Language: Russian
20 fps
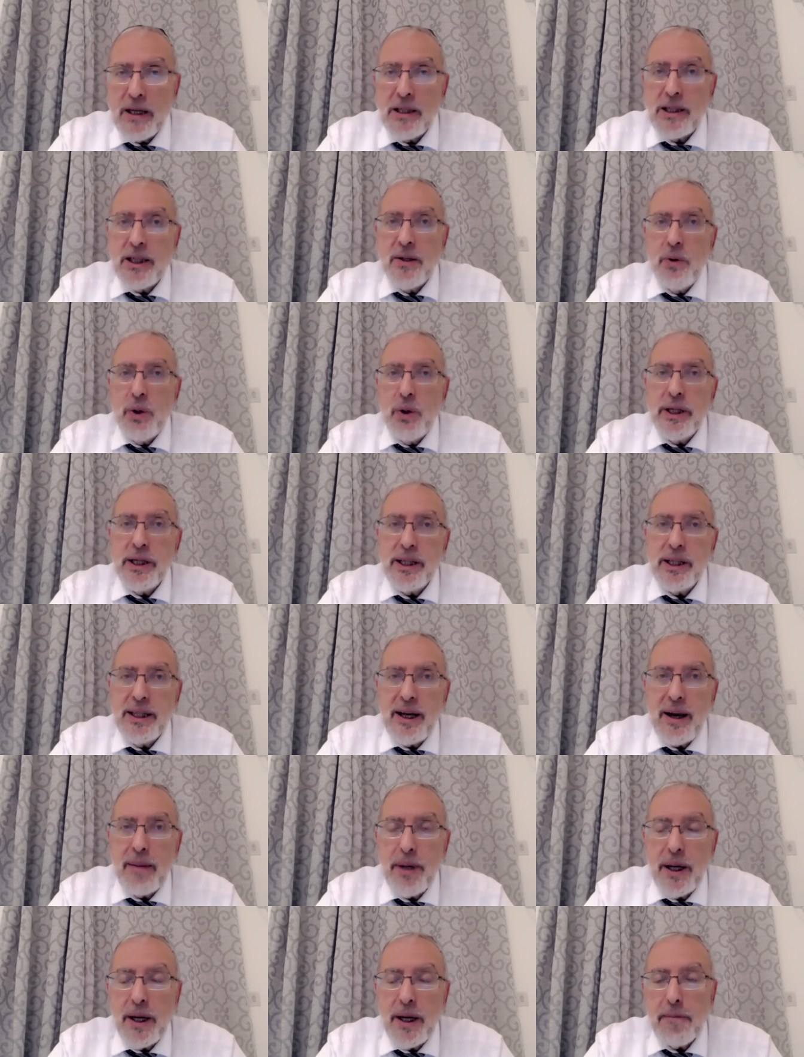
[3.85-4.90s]
Сегодня с
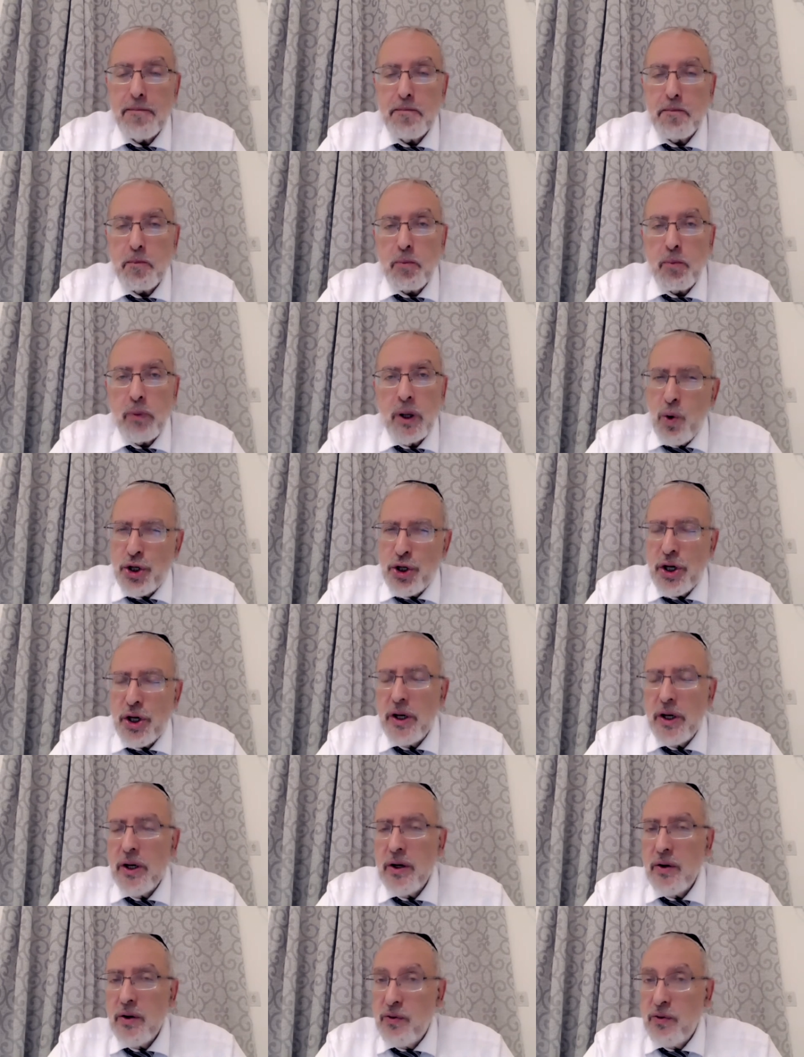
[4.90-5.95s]
нами
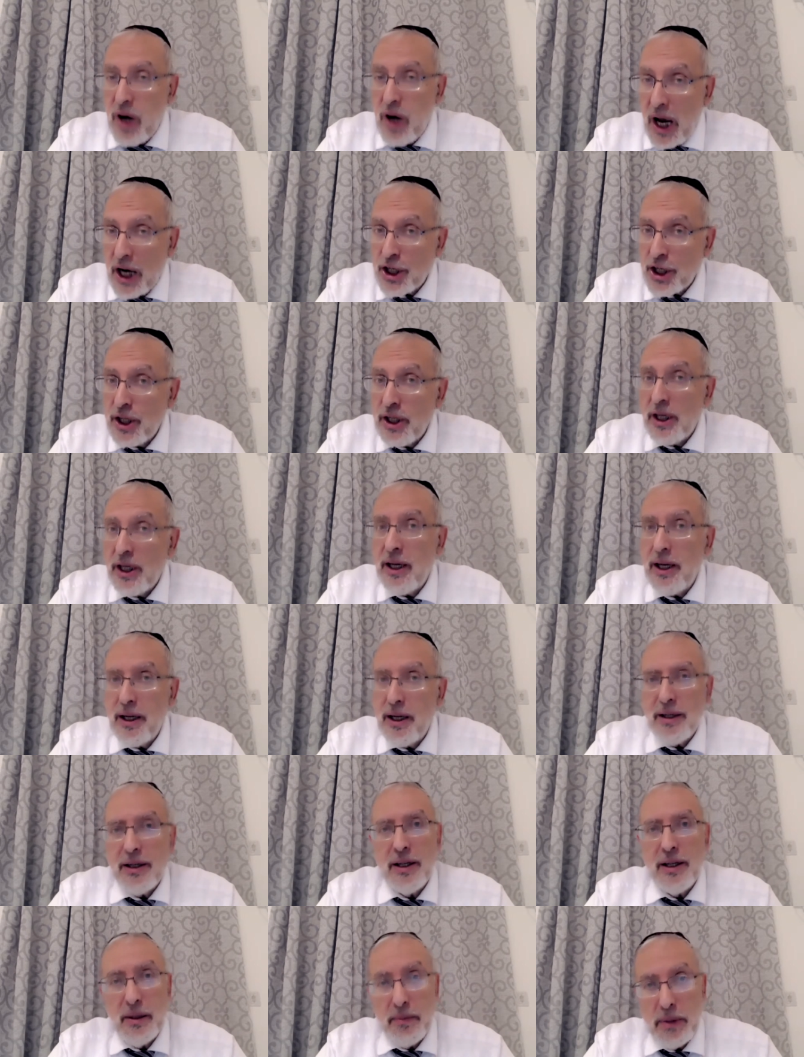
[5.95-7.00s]
очень
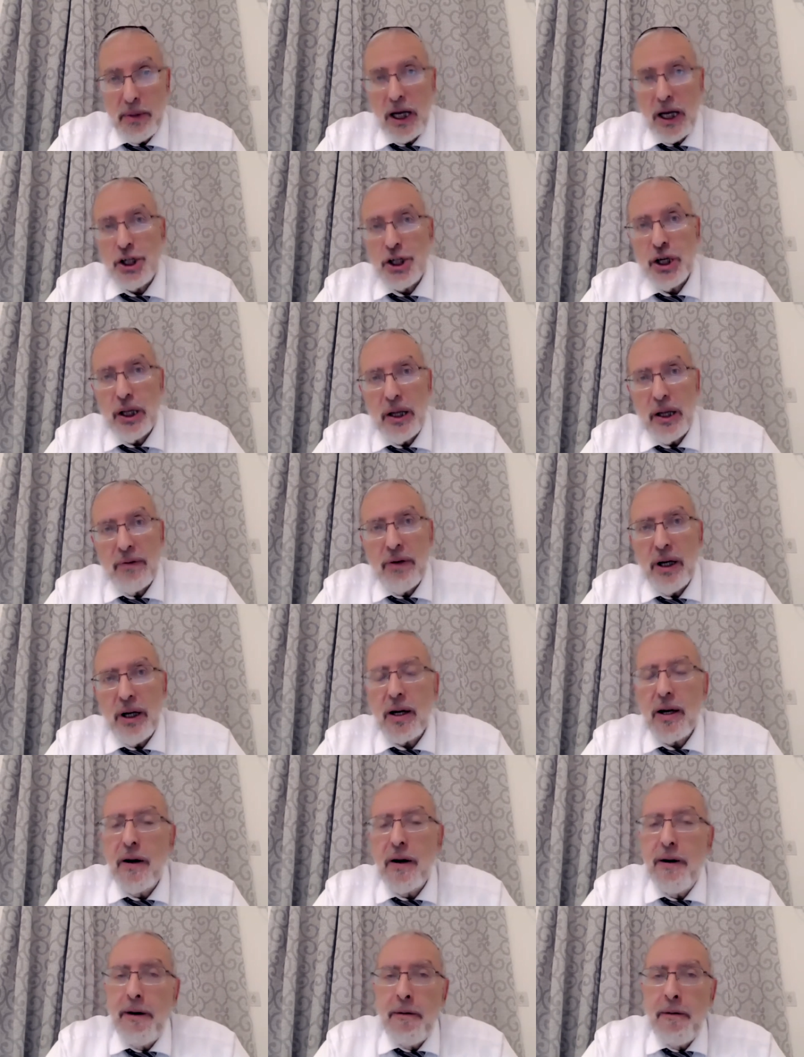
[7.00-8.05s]
важный для меня
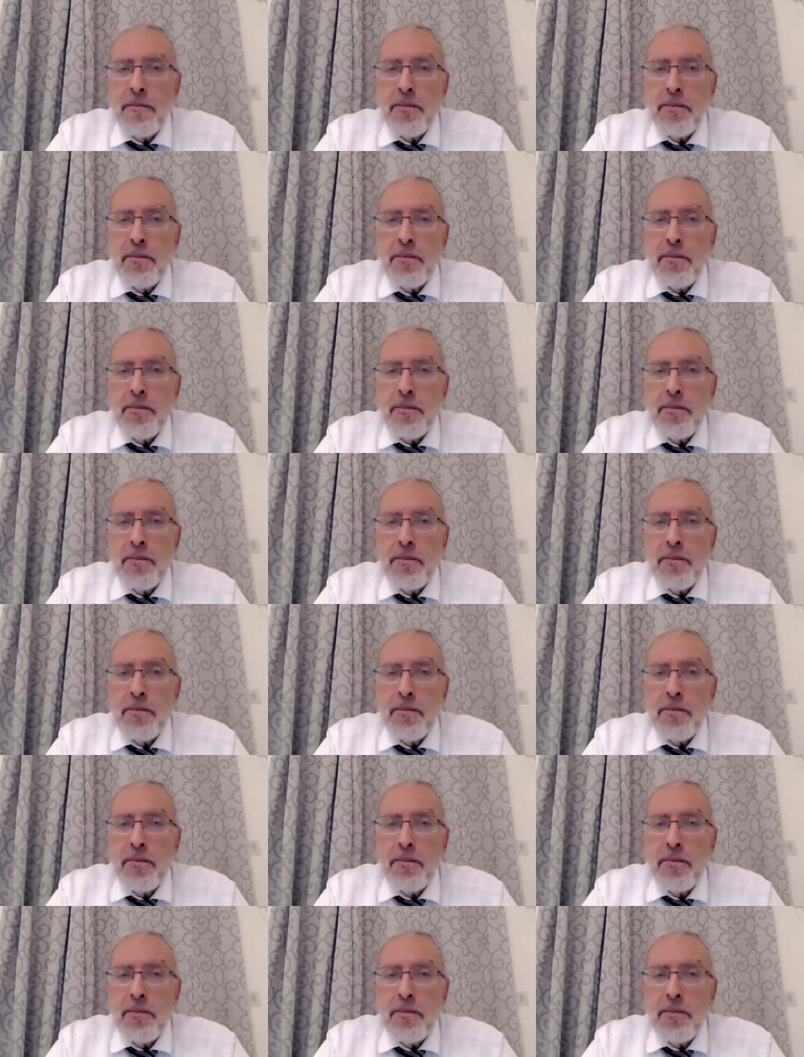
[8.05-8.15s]
человек,